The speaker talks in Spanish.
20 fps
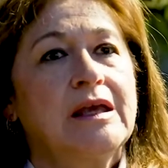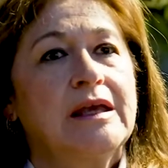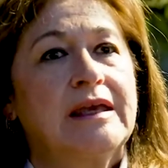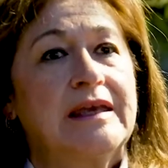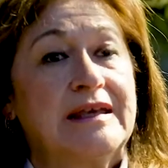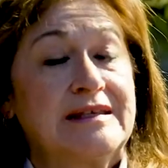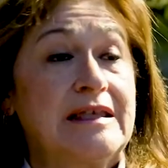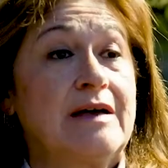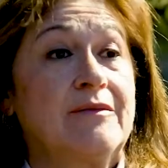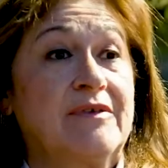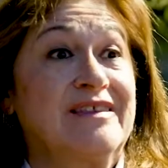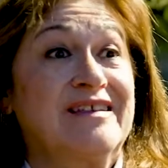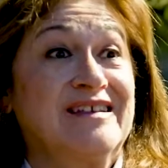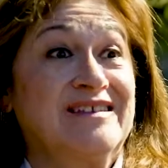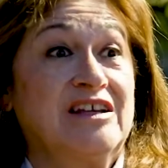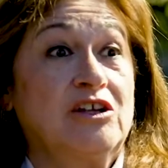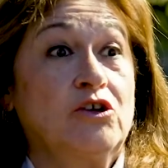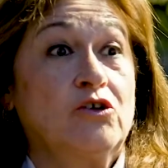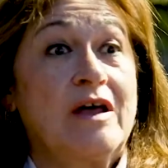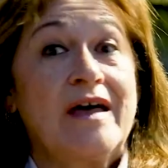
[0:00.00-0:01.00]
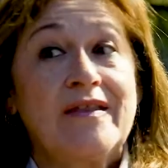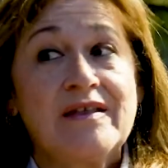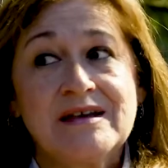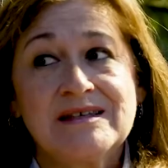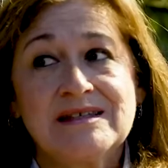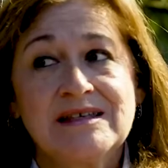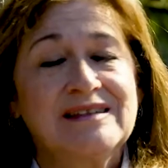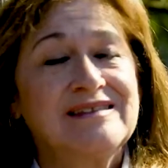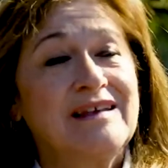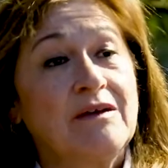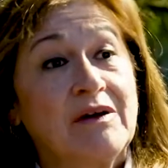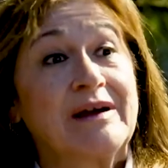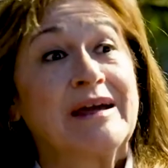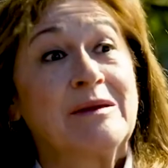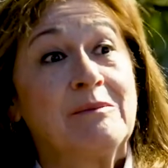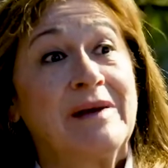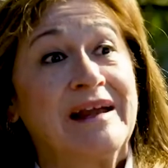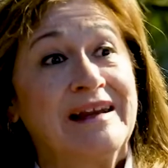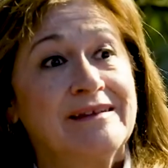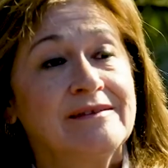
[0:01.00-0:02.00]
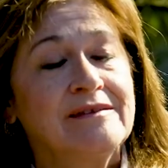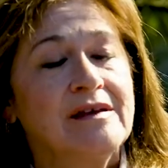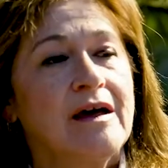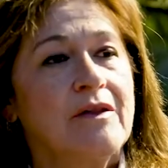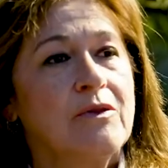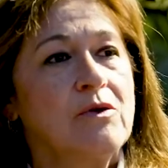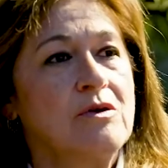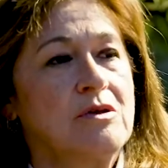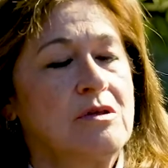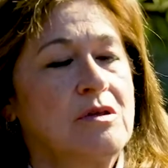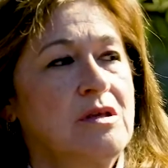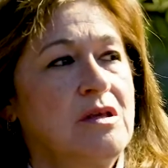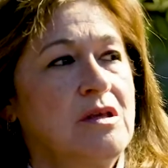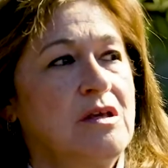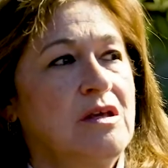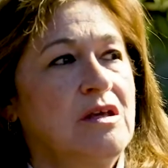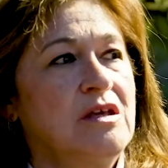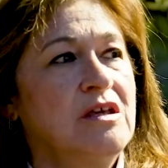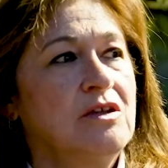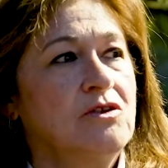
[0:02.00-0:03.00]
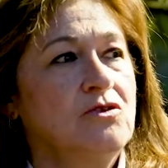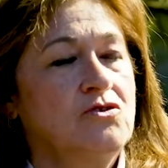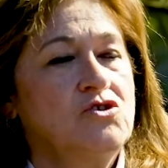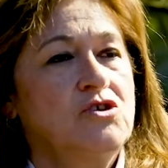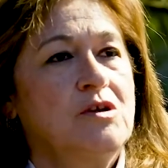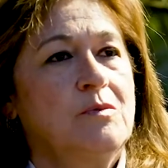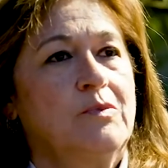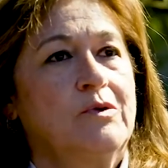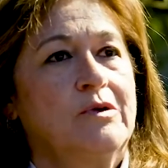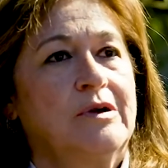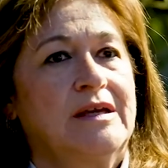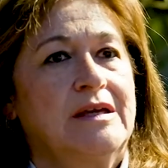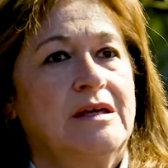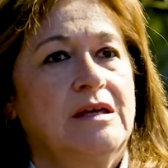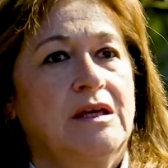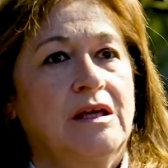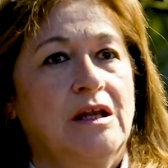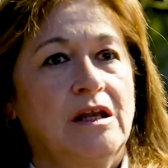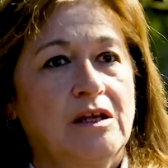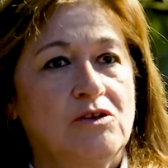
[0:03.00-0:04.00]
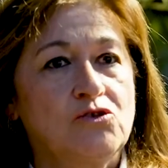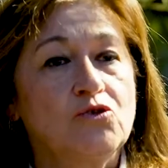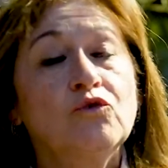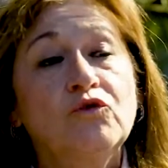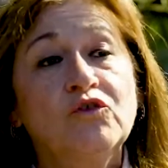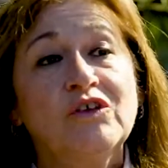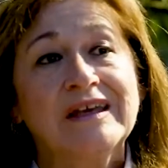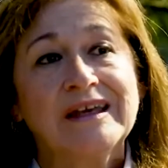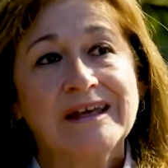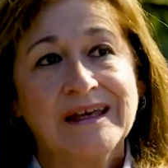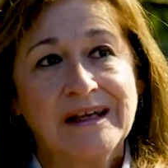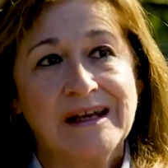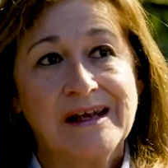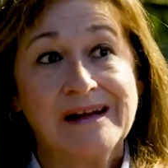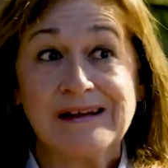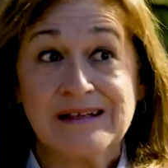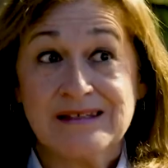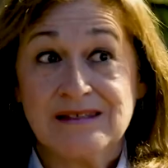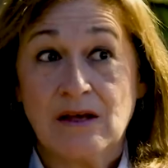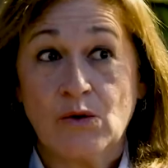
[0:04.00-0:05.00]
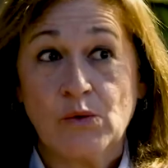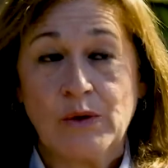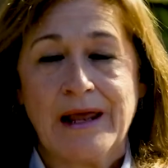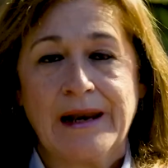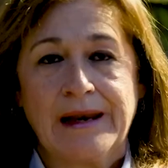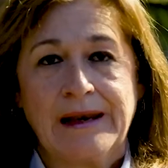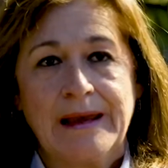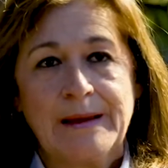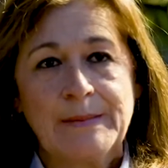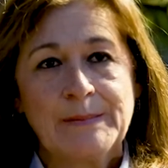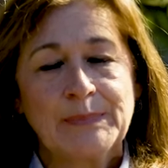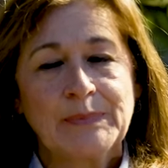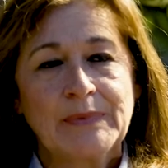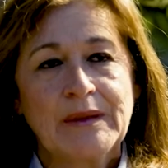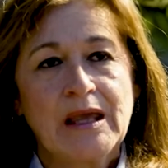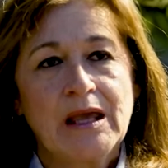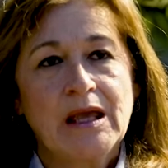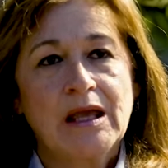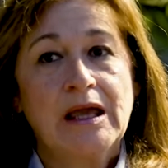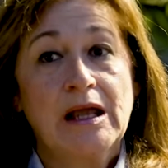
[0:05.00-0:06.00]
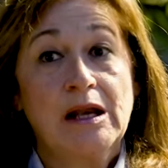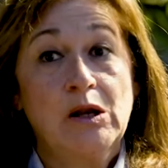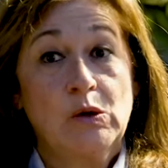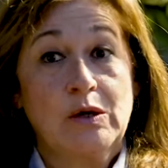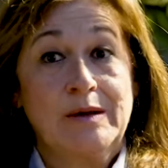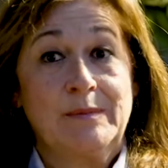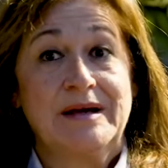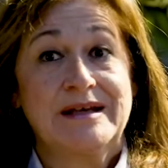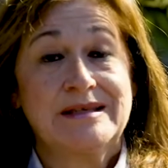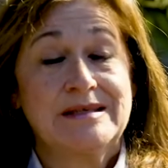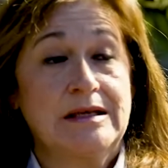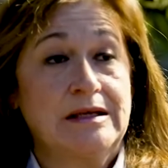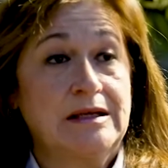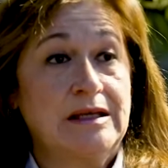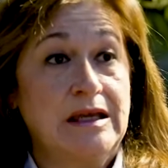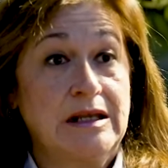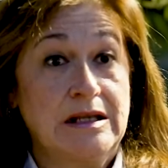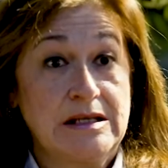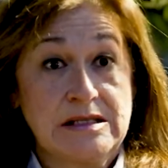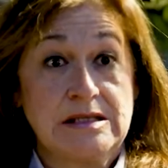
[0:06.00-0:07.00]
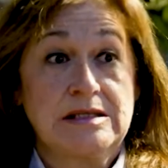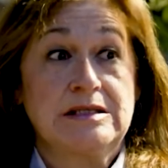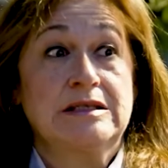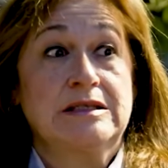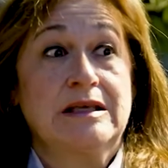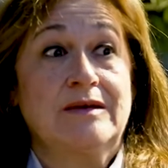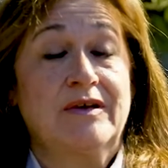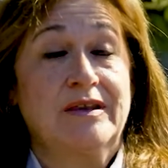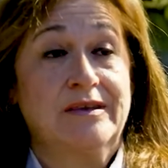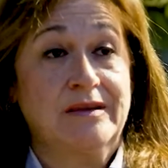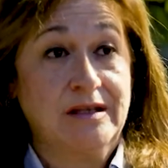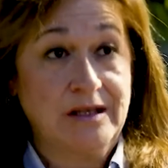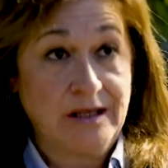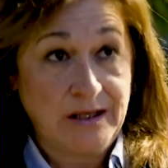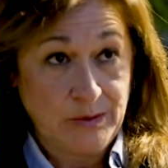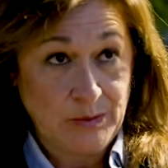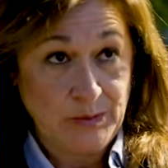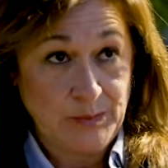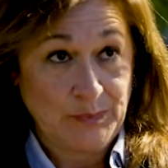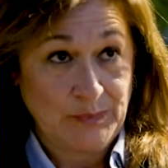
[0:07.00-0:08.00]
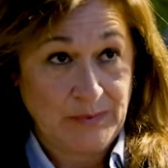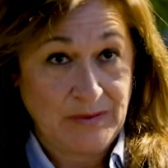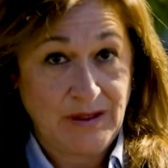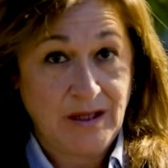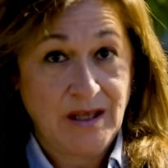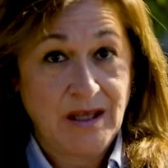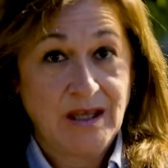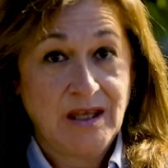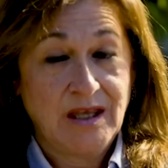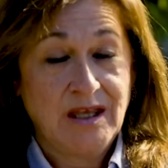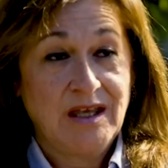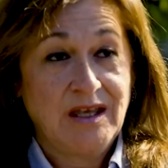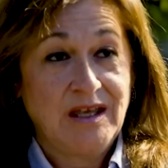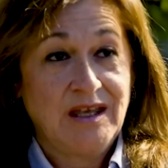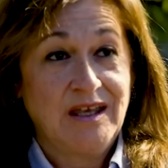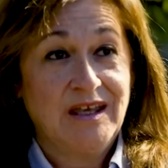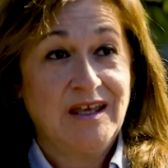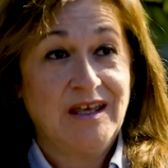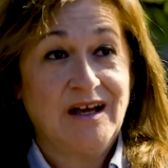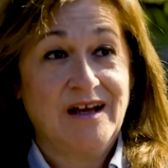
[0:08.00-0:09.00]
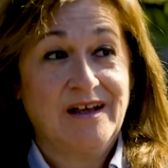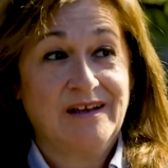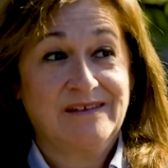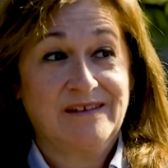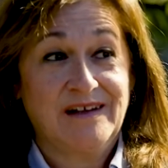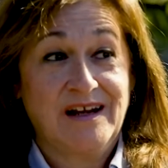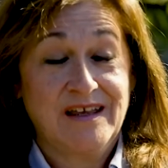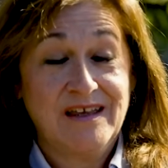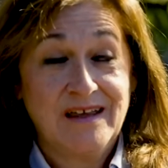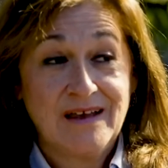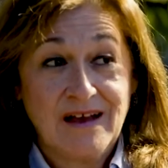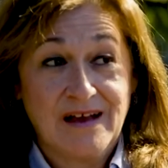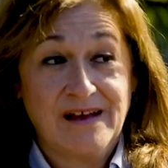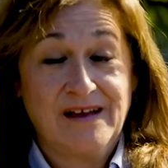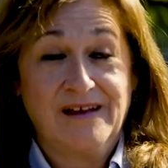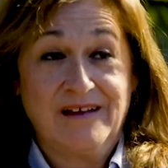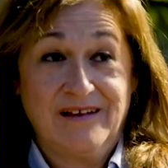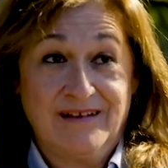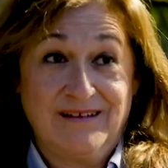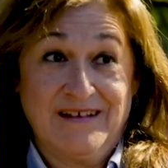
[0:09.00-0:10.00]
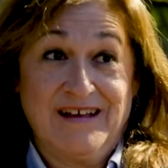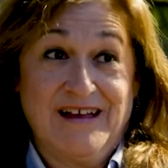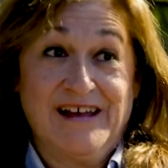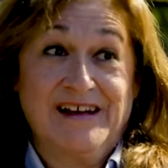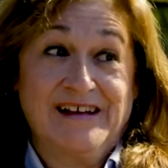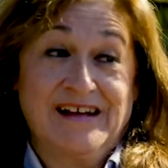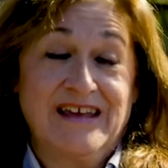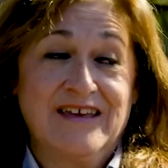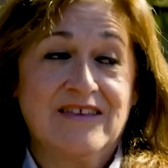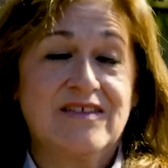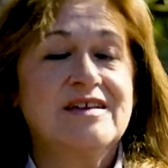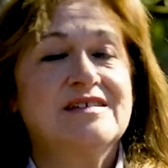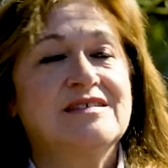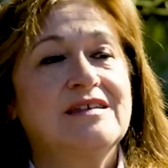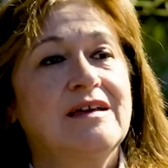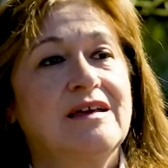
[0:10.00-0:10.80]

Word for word: que estaban deterioradas y estaban en mal estado y entonces pues eh, su fin era restaurarlas. ...que es lo que pasa? Que necesitaban dinero y a, raíz de